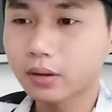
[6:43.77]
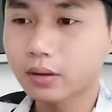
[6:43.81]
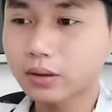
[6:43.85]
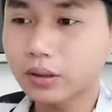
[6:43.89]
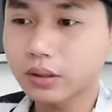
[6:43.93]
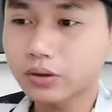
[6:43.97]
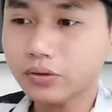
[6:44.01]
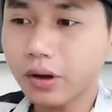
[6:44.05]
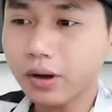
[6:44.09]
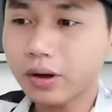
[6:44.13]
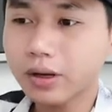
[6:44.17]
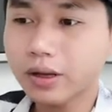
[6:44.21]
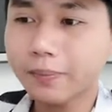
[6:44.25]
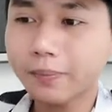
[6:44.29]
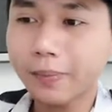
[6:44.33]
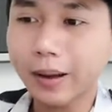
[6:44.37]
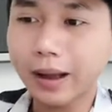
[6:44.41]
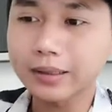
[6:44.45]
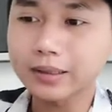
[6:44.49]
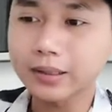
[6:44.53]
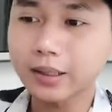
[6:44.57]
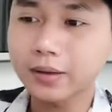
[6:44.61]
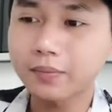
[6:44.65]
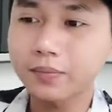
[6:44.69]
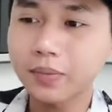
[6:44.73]
只需要你
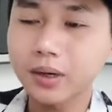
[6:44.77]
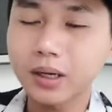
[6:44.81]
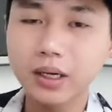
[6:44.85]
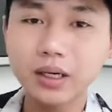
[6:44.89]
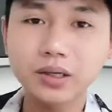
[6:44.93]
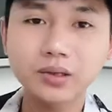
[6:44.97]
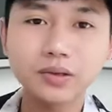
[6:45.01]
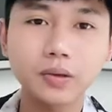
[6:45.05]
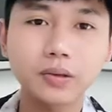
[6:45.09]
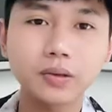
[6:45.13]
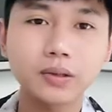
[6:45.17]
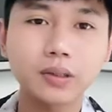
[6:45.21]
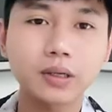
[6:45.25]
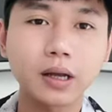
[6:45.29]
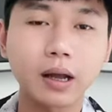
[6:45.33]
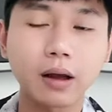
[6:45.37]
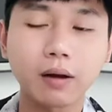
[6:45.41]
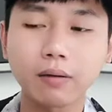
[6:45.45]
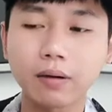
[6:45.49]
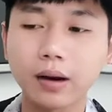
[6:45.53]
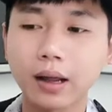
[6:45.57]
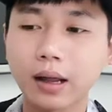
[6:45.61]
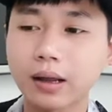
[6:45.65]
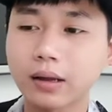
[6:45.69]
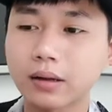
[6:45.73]
把这个命令设置
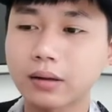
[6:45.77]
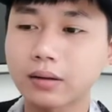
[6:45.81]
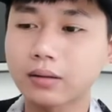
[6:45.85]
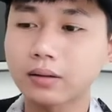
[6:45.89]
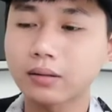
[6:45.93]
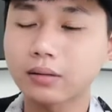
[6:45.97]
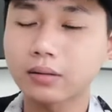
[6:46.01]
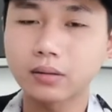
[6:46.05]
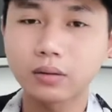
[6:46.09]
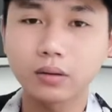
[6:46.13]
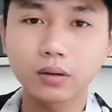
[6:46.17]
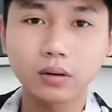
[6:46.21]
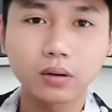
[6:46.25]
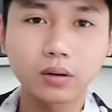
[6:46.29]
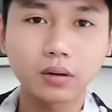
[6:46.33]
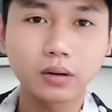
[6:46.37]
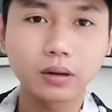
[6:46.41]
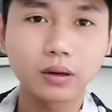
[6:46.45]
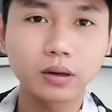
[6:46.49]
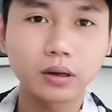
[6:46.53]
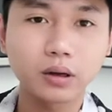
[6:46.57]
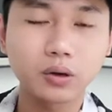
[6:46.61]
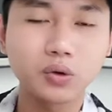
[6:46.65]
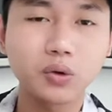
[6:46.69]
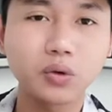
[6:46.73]
好了，
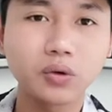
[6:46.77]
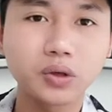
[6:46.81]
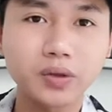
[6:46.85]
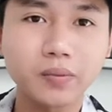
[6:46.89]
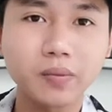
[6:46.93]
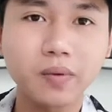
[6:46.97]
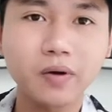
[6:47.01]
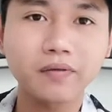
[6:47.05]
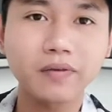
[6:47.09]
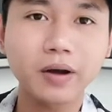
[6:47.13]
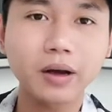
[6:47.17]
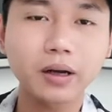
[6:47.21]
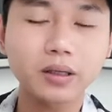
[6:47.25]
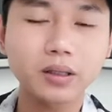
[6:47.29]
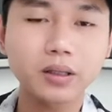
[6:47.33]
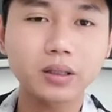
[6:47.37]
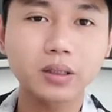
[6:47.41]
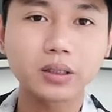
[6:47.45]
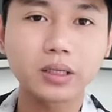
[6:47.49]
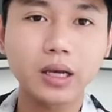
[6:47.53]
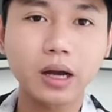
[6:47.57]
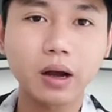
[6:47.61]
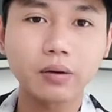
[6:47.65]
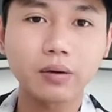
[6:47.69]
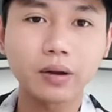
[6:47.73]
用什么方式
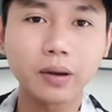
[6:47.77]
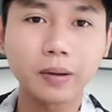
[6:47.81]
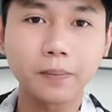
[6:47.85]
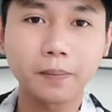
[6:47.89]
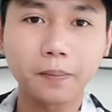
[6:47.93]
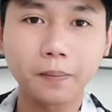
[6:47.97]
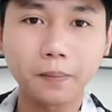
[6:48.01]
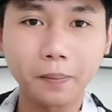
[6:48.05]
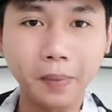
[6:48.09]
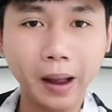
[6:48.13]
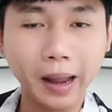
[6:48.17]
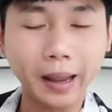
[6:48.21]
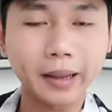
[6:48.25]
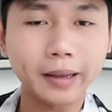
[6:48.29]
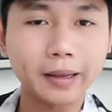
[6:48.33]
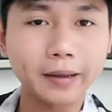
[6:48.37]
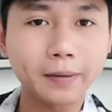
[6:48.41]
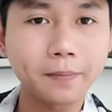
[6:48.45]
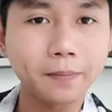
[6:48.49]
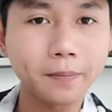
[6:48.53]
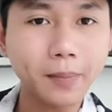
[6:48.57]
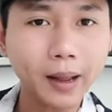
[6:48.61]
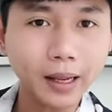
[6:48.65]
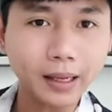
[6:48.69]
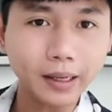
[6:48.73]
交易，买跟
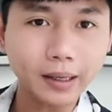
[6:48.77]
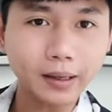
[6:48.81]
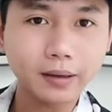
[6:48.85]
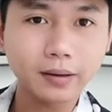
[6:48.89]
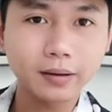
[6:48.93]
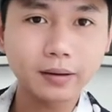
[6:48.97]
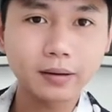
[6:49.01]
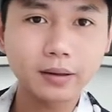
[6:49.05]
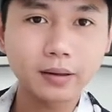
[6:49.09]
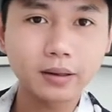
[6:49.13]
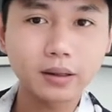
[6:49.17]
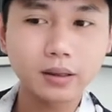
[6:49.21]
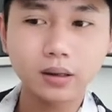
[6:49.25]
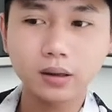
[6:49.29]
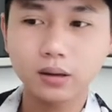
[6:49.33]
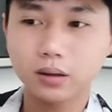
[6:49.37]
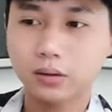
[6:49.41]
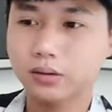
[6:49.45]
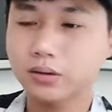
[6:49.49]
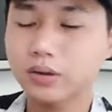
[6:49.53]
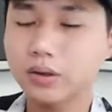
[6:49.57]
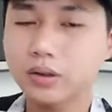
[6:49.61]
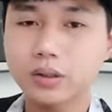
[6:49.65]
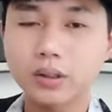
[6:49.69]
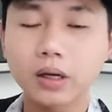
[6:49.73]
卖，
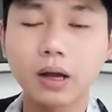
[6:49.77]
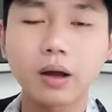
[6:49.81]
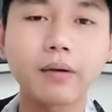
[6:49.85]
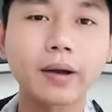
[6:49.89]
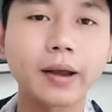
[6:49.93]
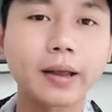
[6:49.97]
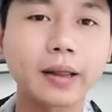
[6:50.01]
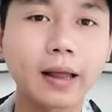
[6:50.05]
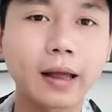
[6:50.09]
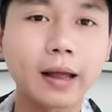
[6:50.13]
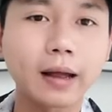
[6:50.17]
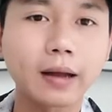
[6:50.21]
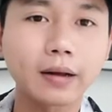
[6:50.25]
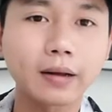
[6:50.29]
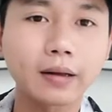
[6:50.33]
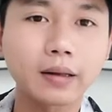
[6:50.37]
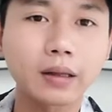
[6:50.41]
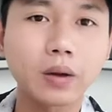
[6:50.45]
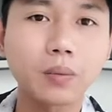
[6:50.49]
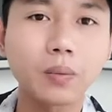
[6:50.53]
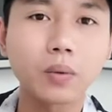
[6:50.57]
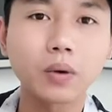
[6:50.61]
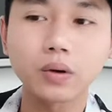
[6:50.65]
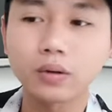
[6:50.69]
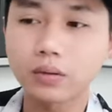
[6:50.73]
设置好给它
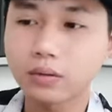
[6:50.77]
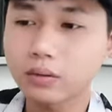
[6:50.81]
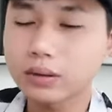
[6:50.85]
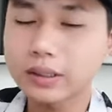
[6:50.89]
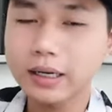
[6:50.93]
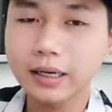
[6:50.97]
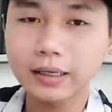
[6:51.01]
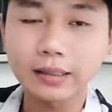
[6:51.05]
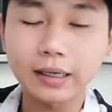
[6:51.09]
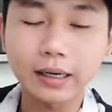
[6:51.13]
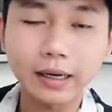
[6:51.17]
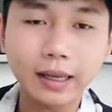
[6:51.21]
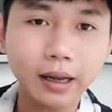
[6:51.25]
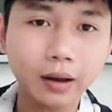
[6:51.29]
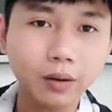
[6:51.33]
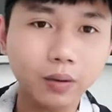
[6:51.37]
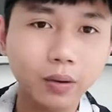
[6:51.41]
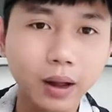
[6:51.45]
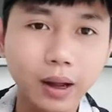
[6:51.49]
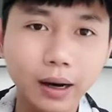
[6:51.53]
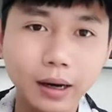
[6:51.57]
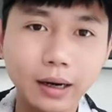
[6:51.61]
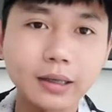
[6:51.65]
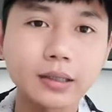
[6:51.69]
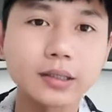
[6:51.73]
模让量
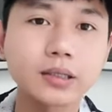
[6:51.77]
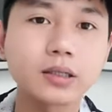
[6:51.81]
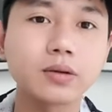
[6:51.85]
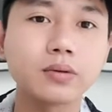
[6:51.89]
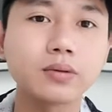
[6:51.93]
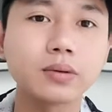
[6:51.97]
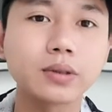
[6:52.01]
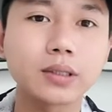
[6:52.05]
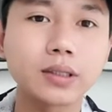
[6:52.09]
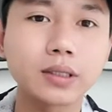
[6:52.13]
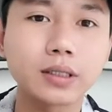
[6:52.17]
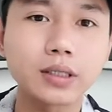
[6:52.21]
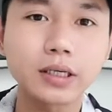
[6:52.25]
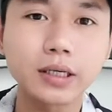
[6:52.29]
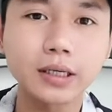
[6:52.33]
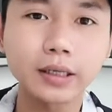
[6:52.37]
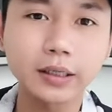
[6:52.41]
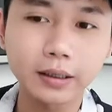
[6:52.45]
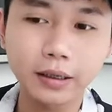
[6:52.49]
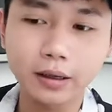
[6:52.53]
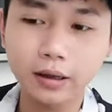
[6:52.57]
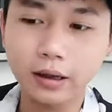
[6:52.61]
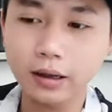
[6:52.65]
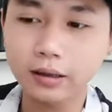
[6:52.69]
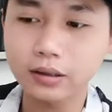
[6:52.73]
化来自动执行
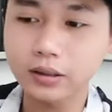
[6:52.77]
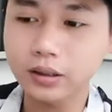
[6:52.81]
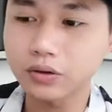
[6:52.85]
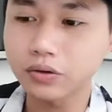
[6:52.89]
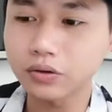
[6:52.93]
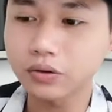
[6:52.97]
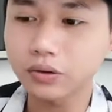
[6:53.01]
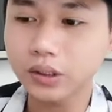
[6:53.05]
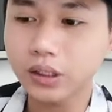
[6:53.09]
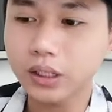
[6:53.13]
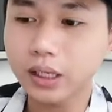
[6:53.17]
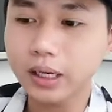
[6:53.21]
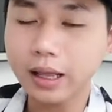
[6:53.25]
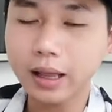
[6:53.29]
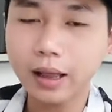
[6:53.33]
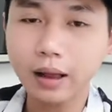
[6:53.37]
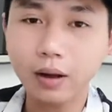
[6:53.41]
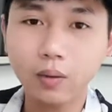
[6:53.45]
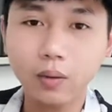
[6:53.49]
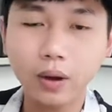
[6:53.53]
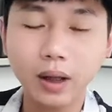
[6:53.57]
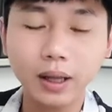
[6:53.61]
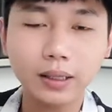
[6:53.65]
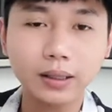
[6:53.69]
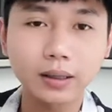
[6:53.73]
啊，这就是量
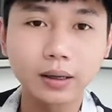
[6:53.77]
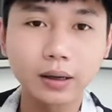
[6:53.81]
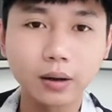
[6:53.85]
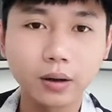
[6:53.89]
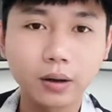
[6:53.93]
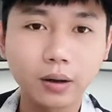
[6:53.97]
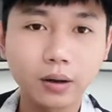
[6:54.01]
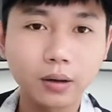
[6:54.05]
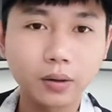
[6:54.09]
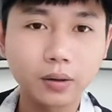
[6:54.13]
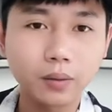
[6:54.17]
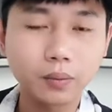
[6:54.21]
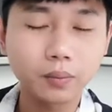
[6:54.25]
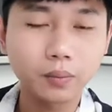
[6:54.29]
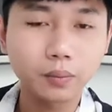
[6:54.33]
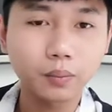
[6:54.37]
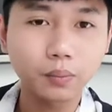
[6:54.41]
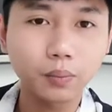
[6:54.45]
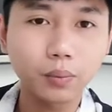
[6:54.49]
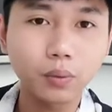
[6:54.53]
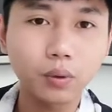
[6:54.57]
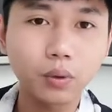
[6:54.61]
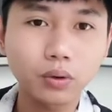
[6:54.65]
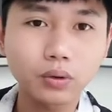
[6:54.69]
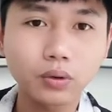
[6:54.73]
化
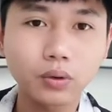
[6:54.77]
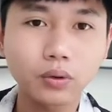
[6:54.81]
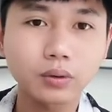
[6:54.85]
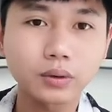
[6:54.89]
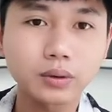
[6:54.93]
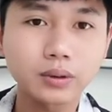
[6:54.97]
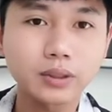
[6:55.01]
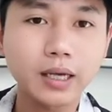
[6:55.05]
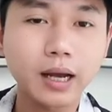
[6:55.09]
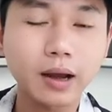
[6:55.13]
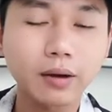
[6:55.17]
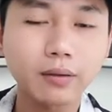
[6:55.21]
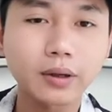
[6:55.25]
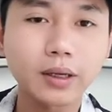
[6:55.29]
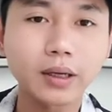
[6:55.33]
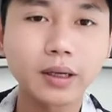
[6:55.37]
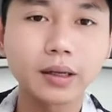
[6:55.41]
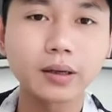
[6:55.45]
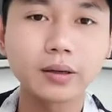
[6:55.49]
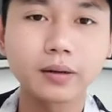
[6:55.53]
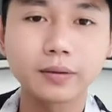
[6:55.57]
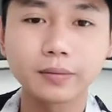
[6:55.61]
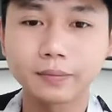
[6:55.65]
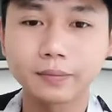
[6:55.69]
波动交易。